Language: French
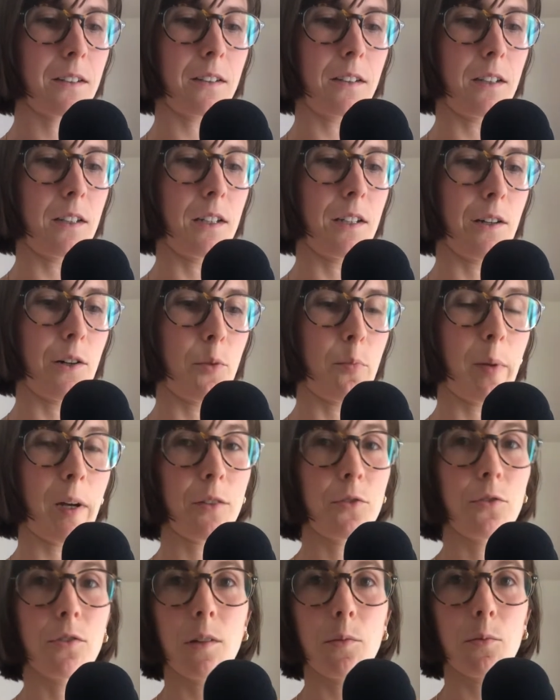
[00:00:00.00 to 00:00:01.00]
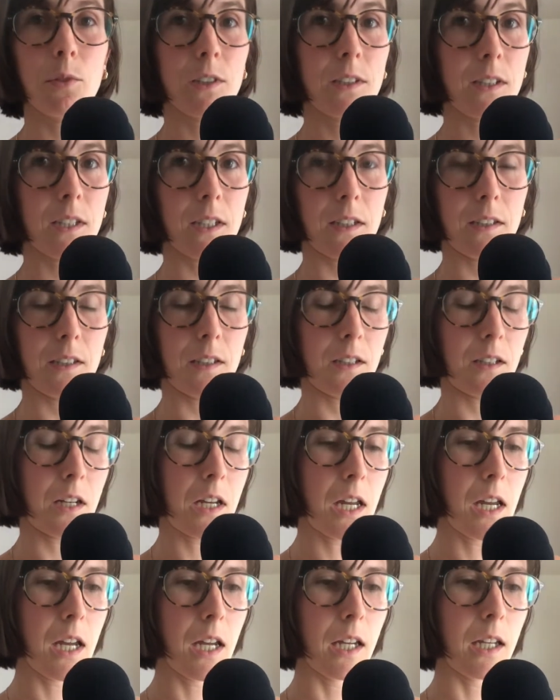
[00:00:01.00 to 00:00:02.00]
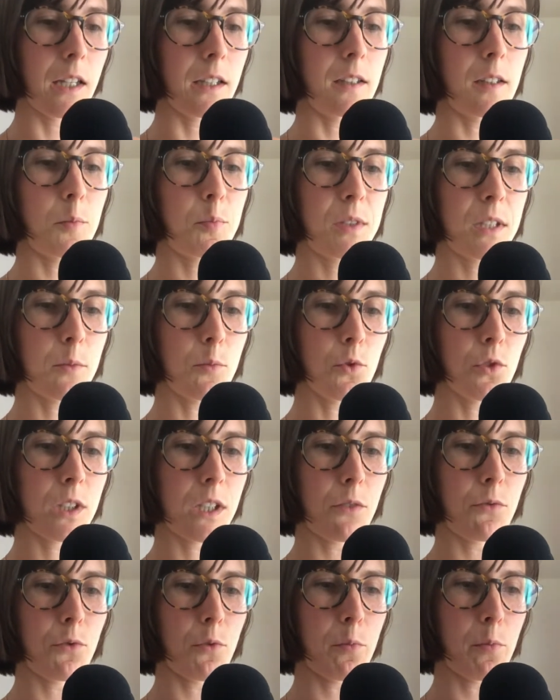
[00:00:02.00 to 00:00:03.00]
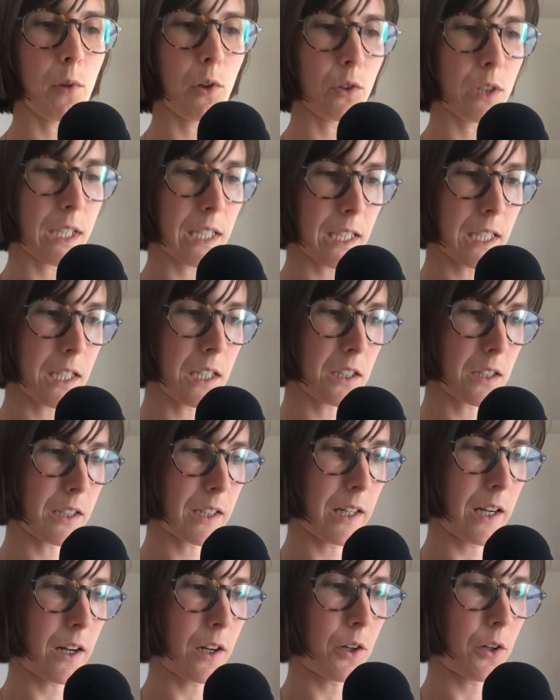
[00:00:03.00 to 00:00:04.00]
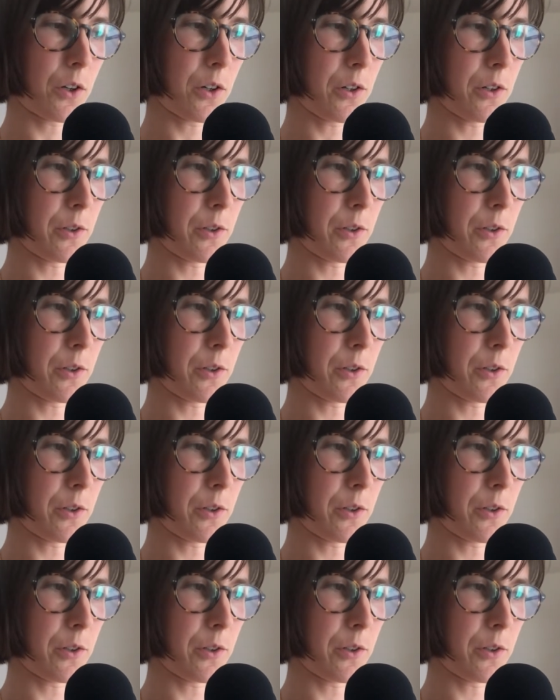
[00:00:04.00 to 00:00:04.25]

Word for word: Et euh, pardonnez-moi s'il y a des, petits mots qui vont me manquer, car